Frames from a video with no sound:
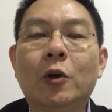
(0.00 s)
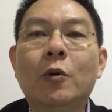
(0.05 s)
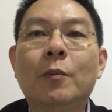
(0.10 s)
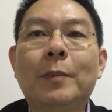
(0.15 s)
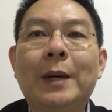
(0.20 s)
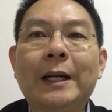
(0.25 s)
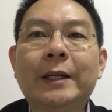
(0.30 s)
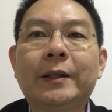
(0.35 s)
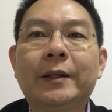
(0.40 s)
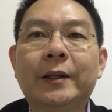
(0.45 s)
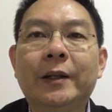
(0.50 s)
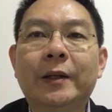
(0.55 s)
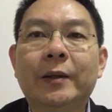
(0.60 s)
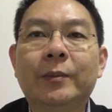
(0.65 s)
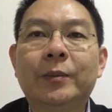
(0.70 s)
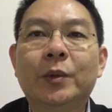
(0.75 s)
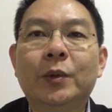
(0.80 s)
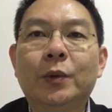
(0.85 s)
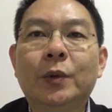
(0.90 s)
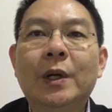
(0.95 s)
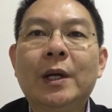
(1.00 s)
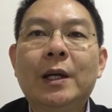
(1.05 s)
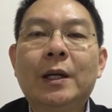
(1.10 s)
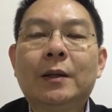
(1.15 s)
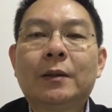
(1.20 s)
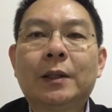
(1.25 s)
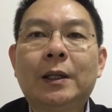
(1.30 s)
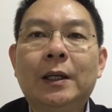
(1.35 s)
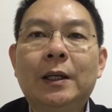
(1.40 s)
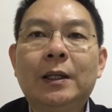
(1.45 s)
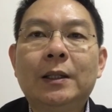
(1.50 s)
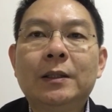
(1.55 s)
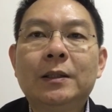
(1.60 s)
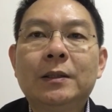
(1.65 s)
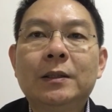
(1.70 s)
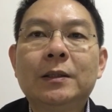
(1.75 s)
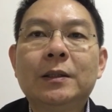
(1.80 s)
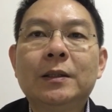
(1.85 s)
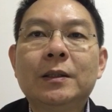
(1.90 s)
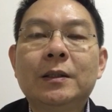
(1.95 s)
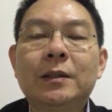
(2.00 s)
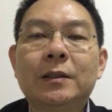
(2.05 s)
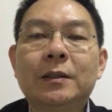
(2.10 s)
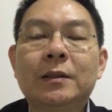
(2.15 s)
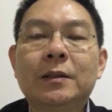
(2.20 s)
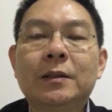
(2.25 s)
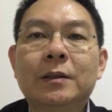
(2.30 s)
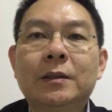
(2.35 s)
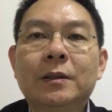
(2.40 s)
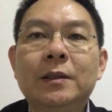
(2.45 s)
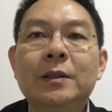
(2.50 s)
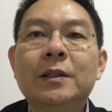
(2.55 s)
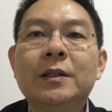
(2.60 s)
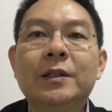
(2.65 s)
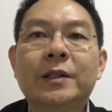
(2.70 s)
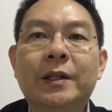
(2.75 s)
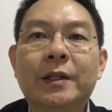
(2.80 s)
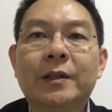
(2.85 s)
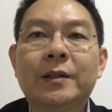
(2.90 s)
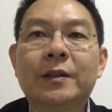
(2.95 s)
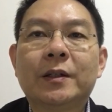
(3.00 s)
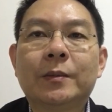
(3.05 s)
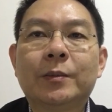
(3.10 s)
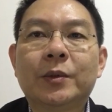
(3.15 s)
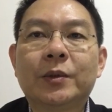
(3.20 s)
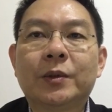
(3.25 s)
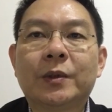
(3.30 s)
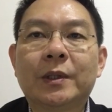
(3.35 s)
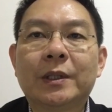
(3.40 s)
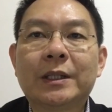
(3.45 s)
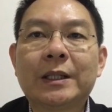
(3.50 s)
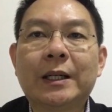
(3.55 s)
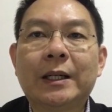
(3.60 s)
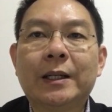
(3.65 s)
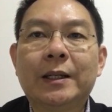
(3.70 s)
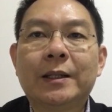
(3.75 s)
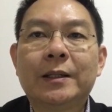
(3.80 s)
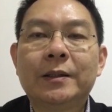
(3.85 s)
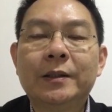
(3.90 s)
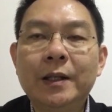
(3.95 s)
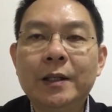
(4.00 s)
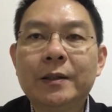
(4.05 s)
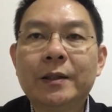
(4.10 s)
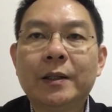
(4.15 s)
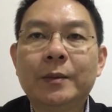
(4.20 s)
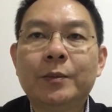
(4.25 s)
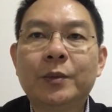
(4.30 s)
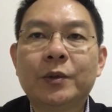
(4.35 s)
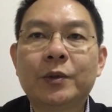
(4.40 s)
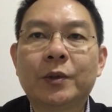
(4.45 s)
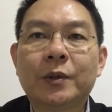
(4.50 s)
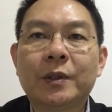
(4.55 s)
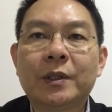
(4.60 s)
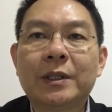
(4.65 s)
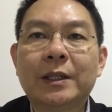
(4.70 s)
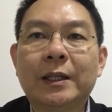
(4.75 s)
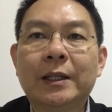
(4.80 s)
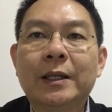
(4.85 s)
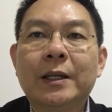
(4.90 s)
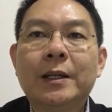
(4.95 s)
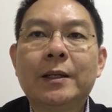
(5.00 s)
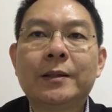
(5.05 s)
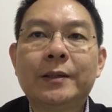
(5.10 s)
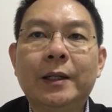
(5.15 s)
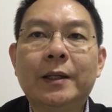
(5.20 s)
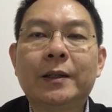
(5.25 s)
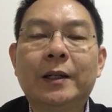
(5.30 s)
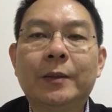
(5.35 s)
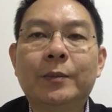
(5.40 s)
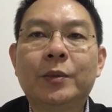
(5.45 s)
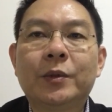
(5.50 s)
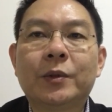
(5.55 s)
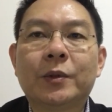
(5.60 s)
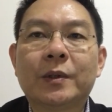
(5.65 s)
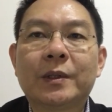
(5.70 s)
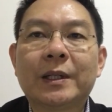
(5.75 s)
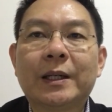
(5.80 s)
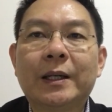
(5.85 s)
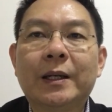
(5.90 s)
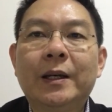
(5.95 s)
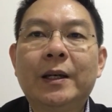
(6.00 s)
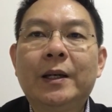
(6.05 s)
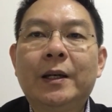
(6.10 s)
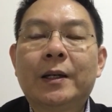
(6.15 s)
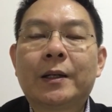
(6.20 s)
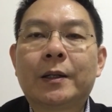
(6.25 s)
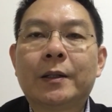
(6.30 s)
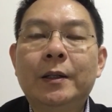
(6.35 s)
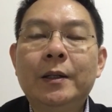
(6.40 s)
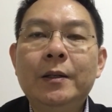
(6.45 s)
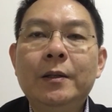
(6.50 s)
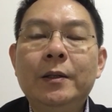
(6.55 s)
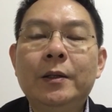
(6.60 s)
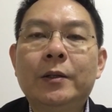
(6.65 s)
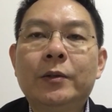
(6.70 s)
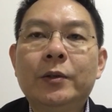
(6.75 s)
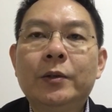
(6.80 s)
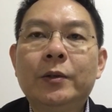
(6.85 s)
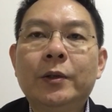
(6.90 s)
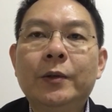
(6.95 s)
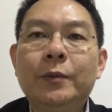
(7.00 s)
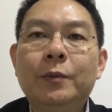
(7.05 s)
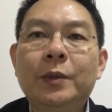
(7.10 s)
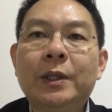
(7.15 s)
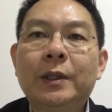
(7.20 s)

空白的荧幕，它之之前是不存在，现在不存在，将来不存在。 可能你就会